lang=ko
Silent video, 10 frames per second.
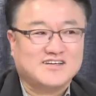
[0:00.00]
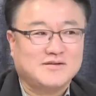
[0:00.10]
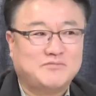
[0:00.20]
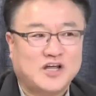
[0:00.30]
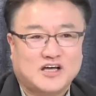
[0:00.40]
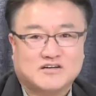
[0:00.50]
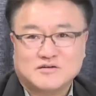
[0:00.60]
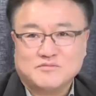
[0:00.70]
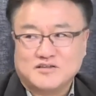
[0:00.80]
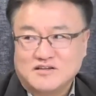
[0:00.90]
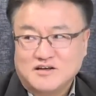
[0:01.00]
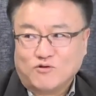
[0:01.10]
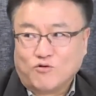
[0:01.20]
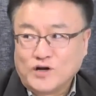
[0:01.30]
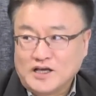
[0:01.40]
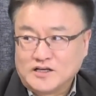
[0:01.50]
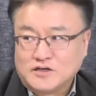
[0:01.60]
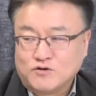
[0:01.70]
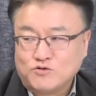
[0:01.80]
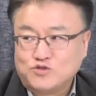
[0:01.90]
이번에 그러면 올해
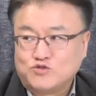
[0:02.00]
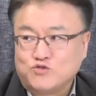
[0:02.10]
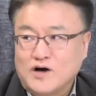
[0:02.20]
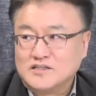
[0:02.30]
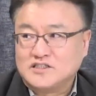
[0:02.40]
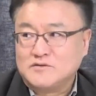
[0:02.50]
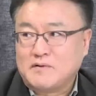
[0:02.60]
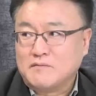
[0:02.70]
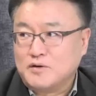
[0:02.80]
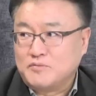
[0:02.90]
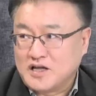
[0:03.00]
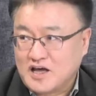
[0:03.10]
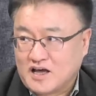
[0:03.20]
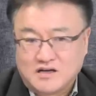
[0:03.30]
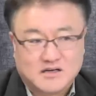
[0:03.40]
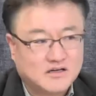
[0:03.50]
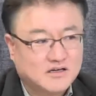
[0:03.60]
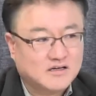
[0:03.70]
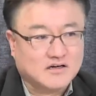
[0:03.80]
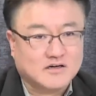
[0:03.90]
서울중앙지방법원에 네.
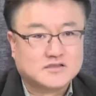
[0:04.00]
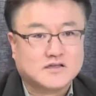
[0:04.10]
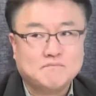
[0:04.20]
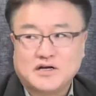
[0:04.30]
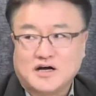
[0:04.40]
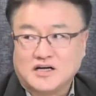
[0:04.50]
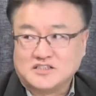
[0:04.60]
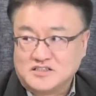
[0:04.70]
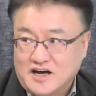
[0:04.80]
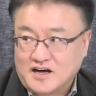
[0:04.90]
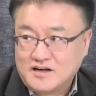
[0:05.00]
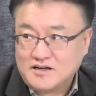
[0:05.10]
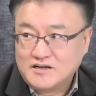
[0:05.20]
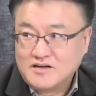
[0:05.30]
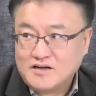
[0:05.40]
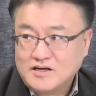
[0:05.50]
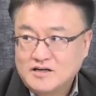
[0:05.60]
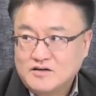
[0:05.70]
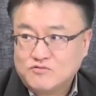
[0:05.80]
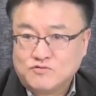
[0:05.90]
어떤 변화가 있었냐. 음.
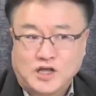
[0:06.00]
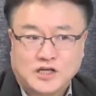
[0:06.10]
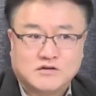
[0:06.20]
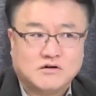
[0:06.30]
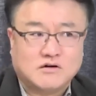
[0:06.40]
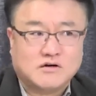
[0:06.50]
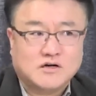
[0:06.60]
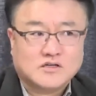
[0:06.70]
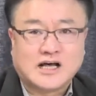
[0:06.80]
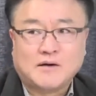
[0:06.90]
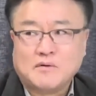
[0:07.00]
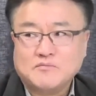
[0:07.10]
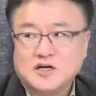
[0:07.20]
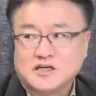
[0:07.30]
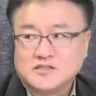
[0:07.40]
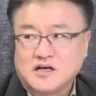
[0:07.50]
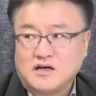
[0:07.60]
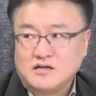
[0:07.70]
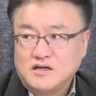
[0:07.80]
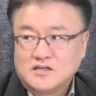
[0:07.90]
우리 그 사법 역사상
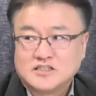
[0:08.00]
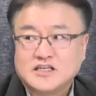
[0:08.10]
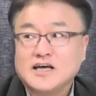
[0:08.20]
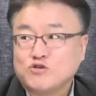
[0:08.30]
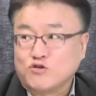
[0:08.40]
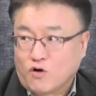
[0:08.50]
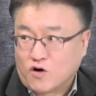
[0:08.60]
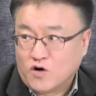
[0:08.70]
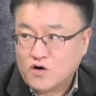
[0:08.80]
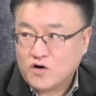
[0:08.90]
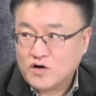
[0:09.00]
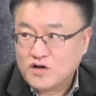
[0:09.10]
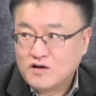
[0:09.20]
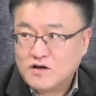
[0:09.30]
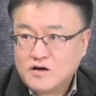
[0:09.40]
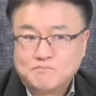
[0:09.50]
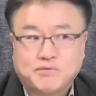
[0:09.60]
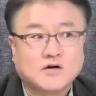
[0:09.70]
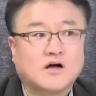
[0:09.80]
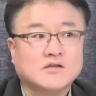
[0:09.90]
최초로 네.
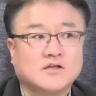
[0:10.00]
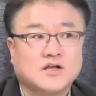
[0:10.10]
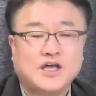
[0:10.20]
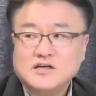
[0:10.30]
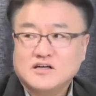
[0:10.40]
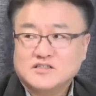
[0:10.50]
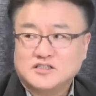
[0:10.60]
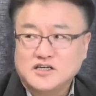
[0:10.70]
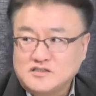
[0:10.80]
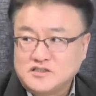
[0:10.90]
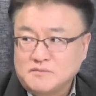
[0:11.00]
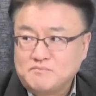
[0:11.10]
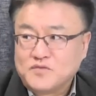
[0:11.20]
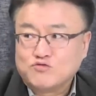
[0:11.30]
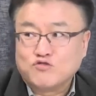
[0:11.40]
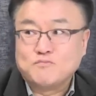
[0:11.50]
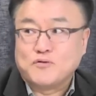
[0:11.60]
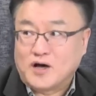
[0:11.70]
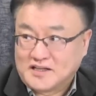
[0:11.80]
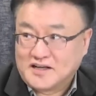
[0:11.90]
법관들이 직접
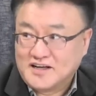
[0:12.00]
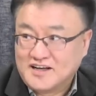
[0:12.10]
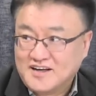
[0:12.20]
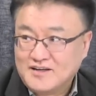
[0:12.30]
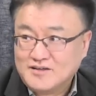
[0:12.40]
투표한 네.